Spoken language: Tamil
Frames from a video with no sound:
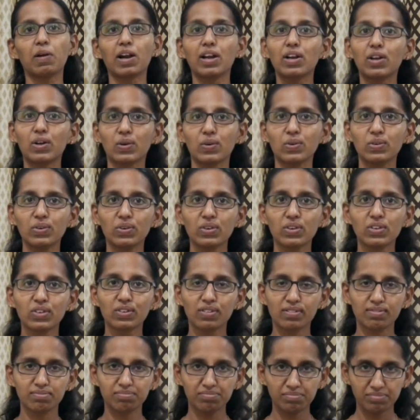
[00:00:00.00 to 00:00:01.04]
பண்றோம்
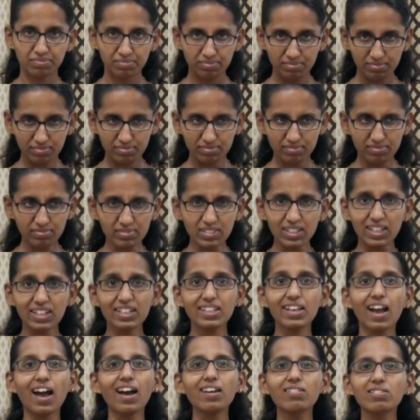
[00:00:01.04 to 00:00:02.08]

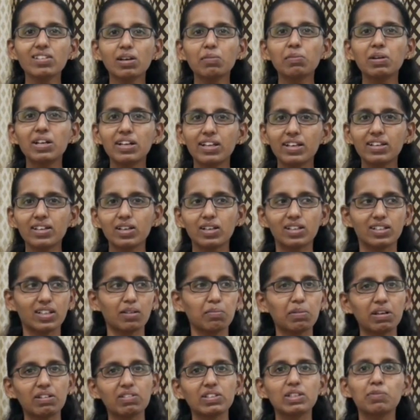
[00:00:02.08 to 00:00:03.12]
யாரும் நம்மள்ட்ட
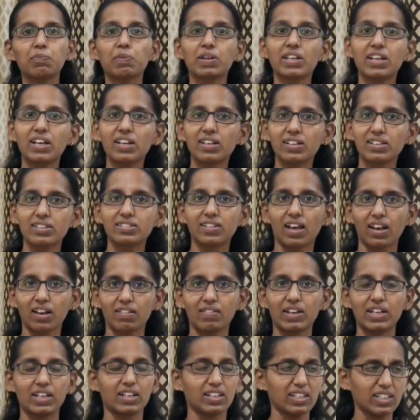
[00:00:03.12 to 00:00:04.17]
நம்மளை வந்து பின்னால இருந்து தள்ள
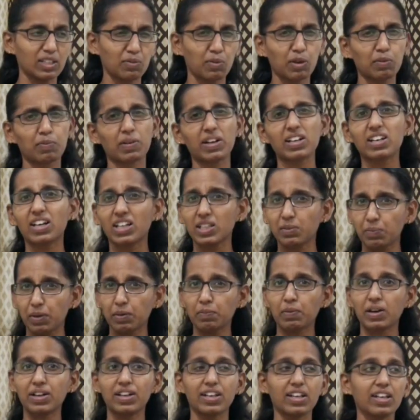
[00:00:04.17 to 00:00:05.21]
வேண்டாம் இதை போய் பண்ண அதை
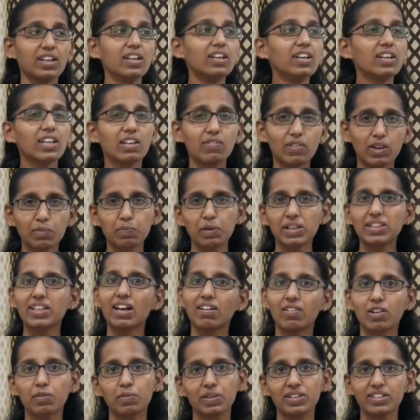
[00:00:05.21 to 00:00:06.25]
போய் பண்ணு இவனை பார்த்தியா
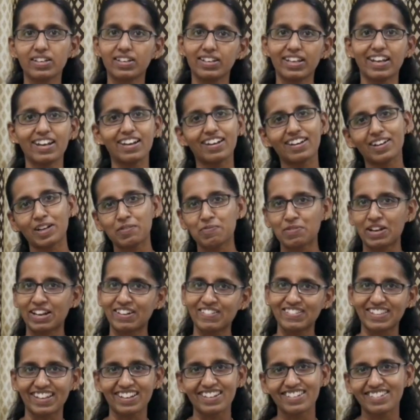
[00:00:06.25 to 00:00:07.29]
அவனை பார்த்தியா எல்லாரும்
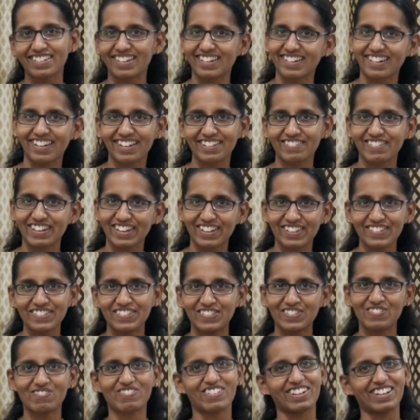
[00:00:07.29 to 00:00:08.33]
இன்னும் தள்ளிருக்காங்களா இது
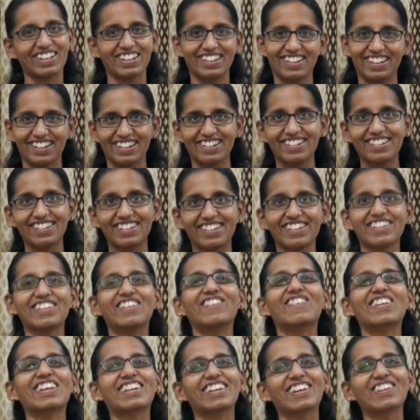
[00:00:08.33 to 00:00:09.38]
வரைக்கும் பண்ணியிருக்கீங்களா
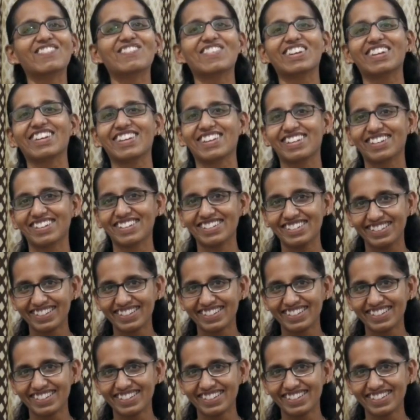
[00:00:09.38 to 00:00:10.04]
எவ்வளோ நாள் பண்ணீங்க